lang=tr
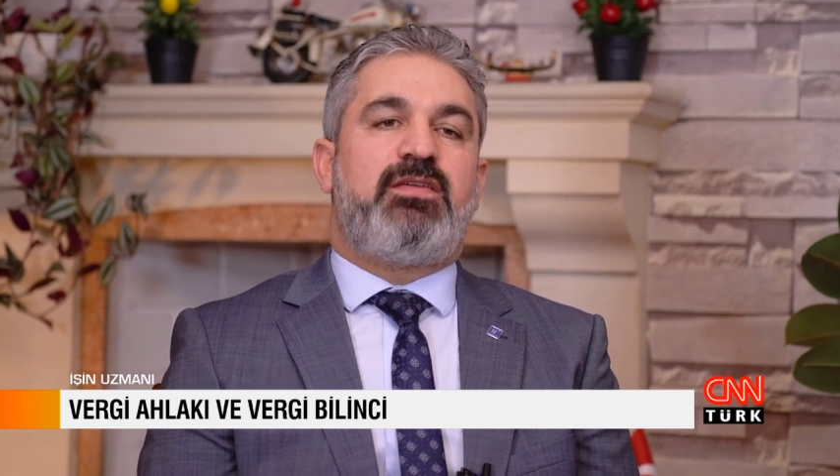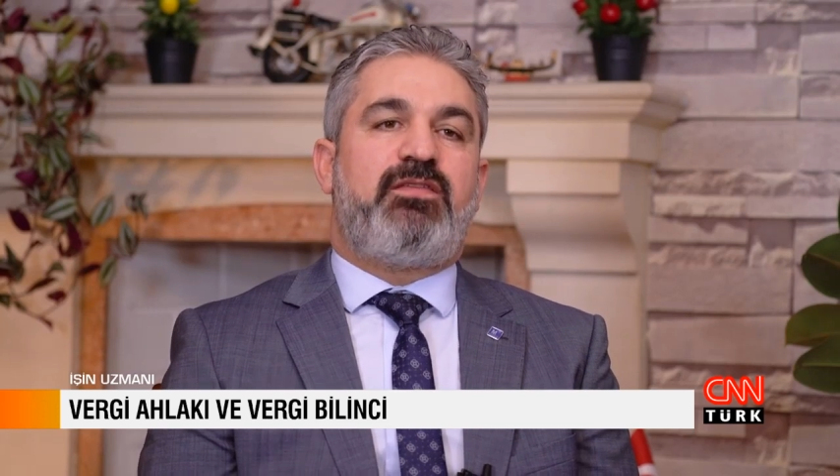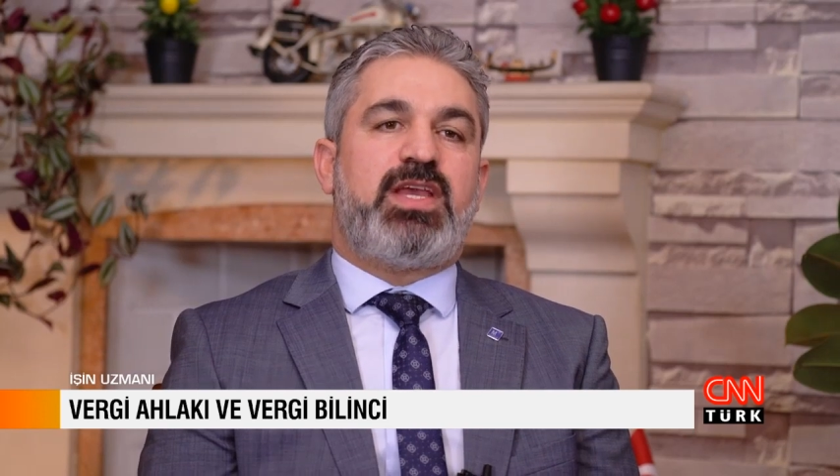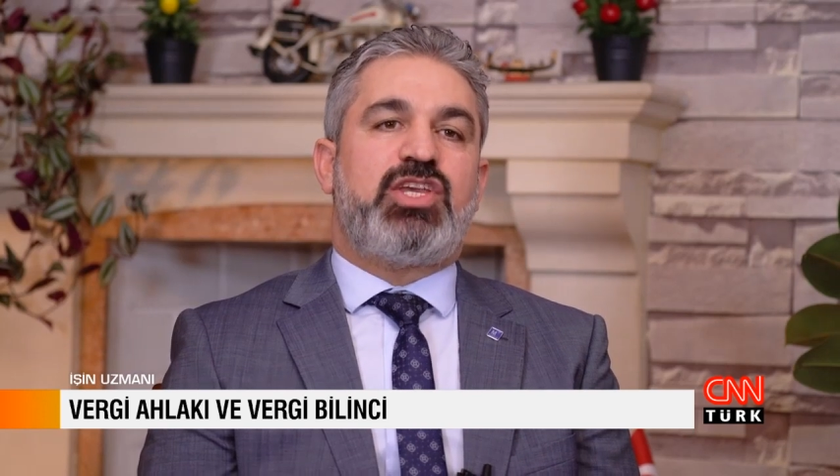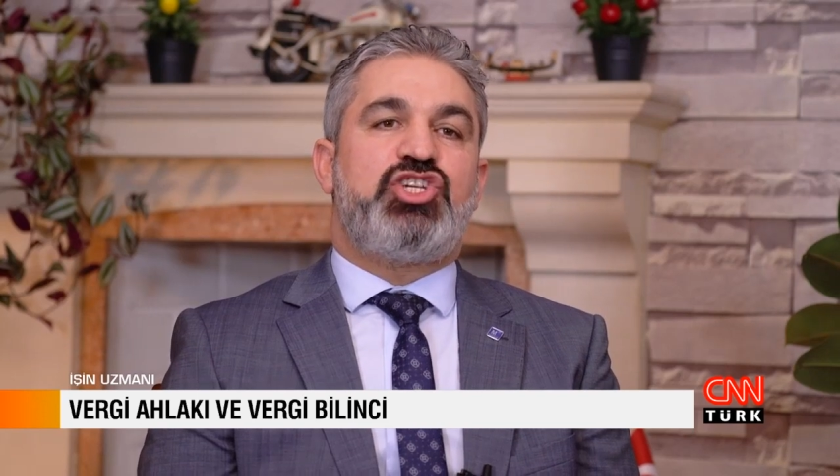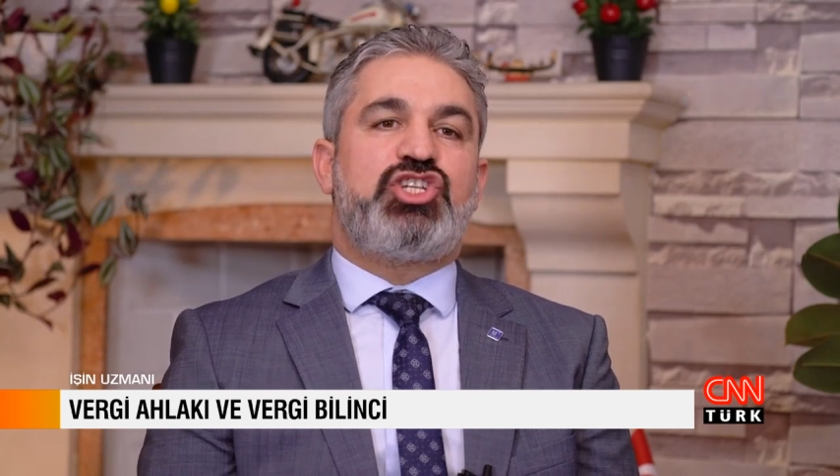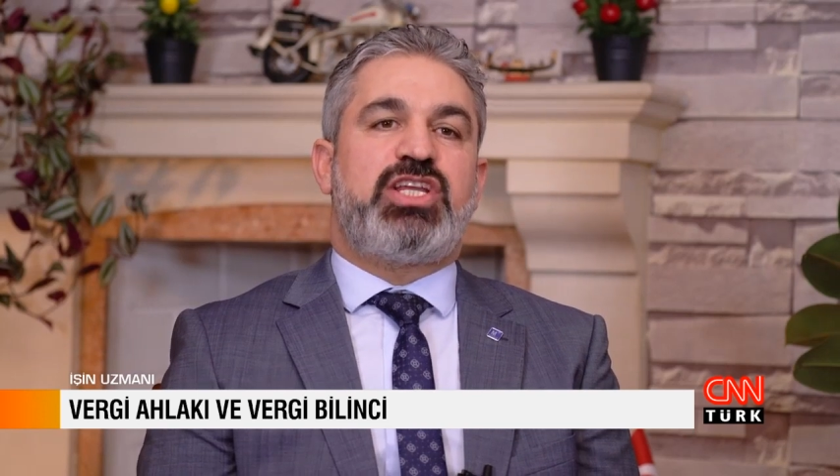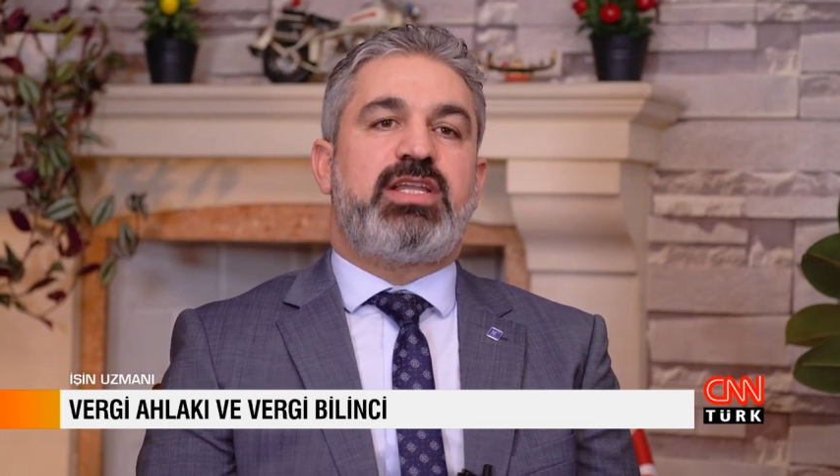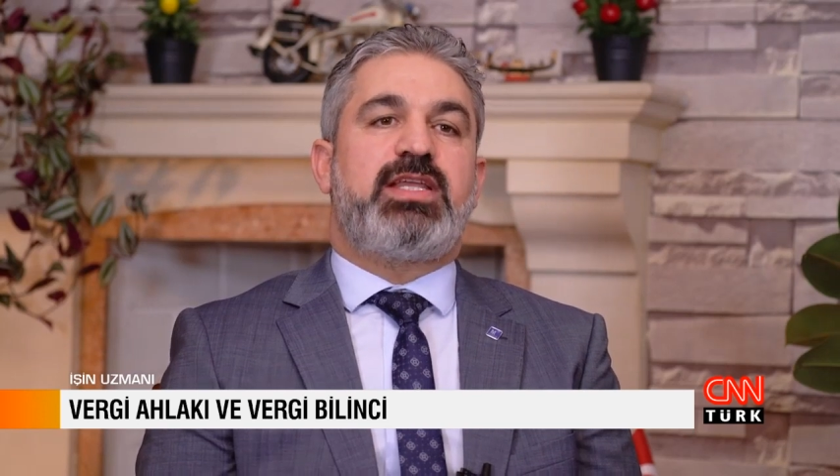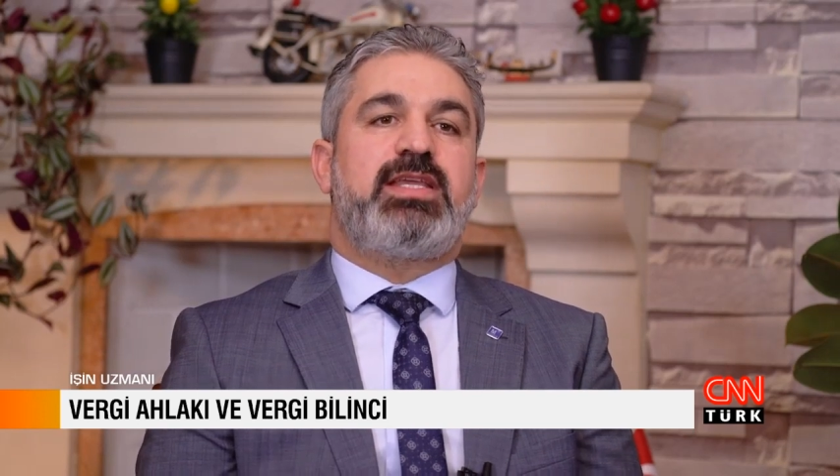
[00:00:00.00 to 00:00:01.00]
ve
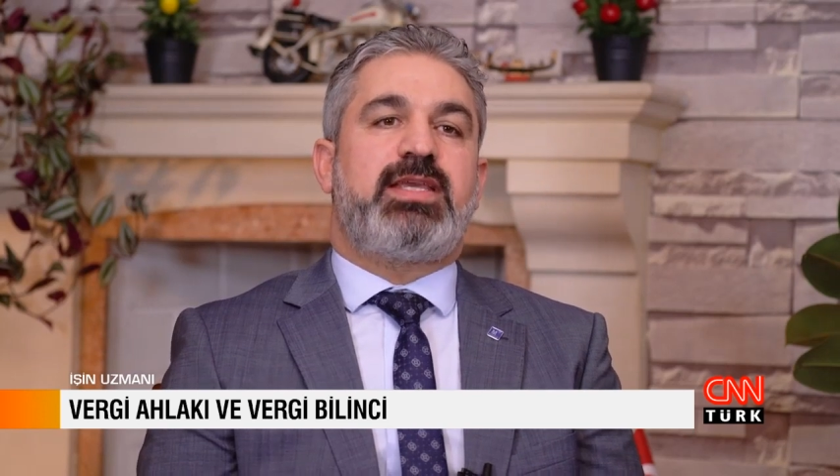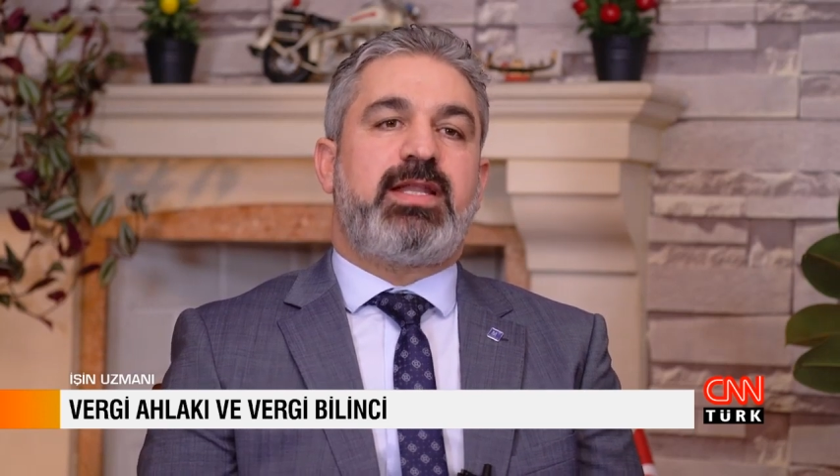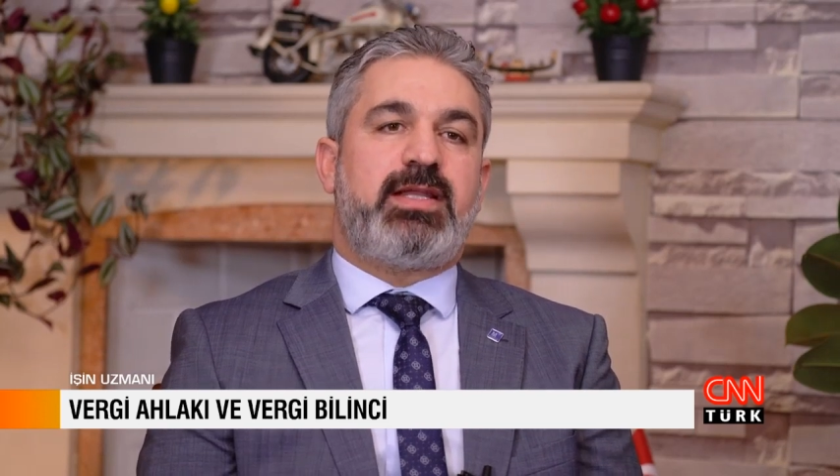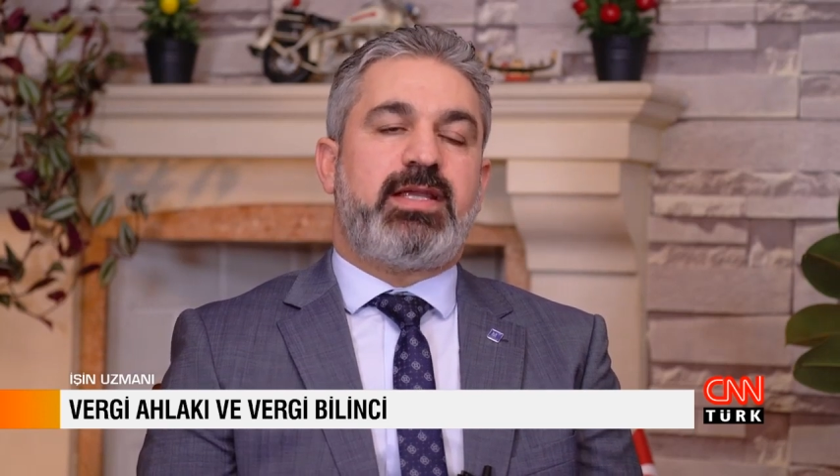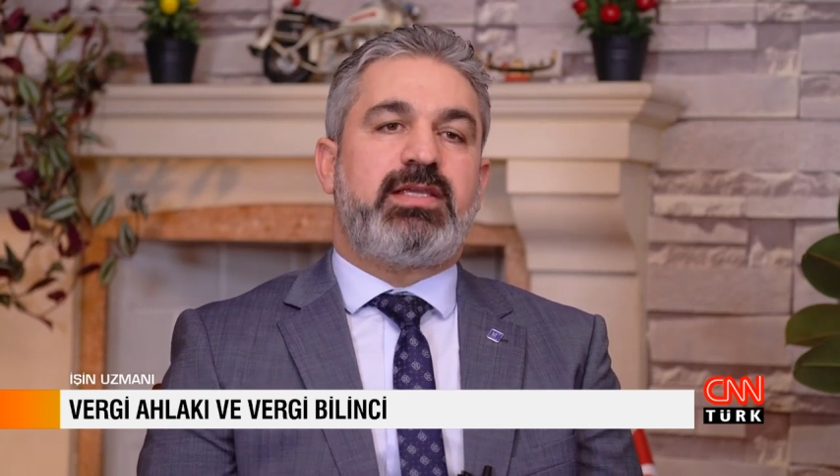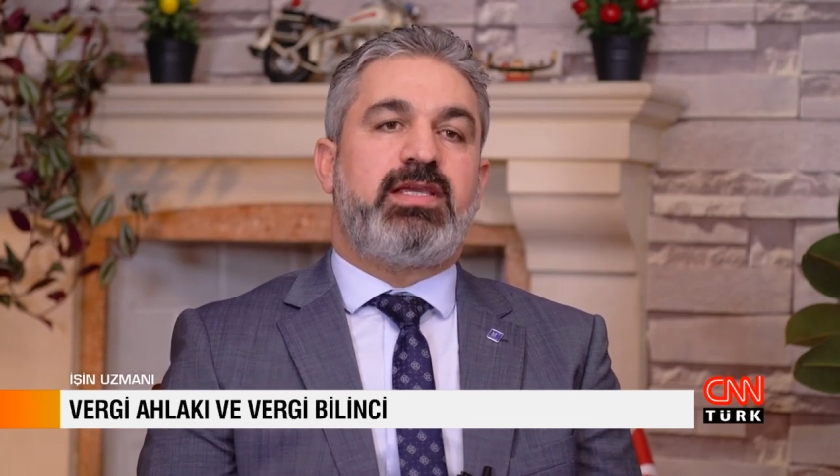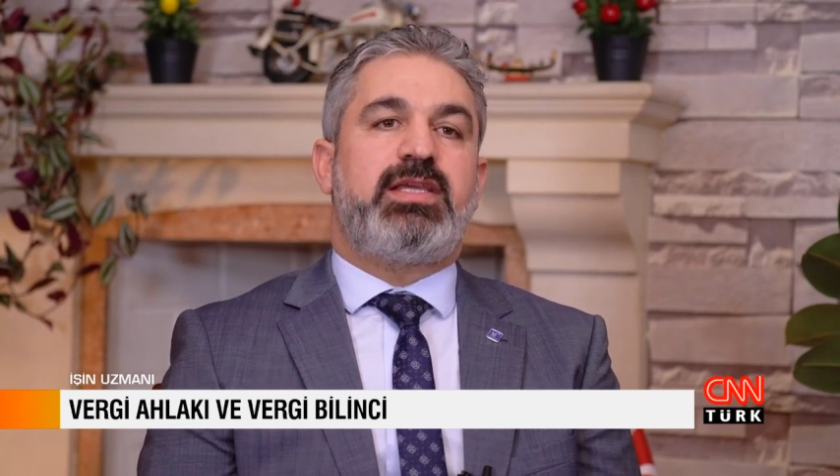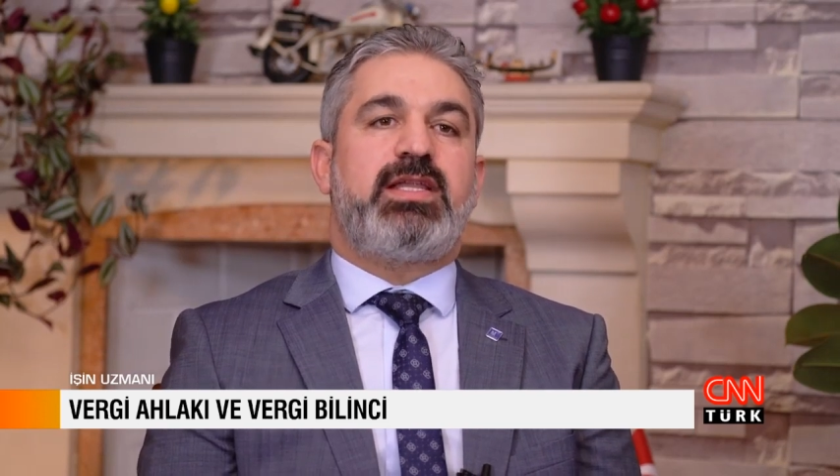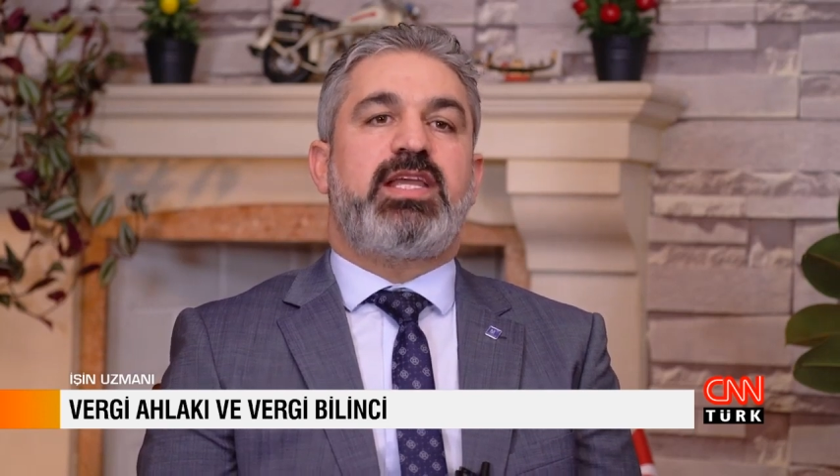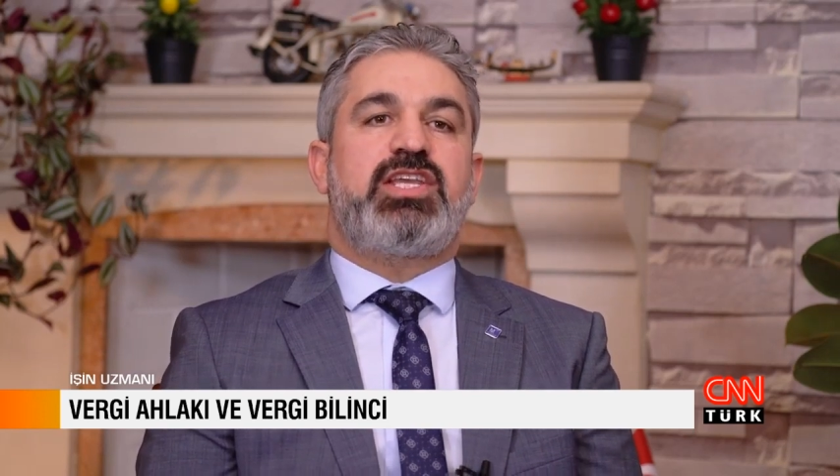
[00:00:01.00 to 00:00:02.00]
işlerinden gelerek yerine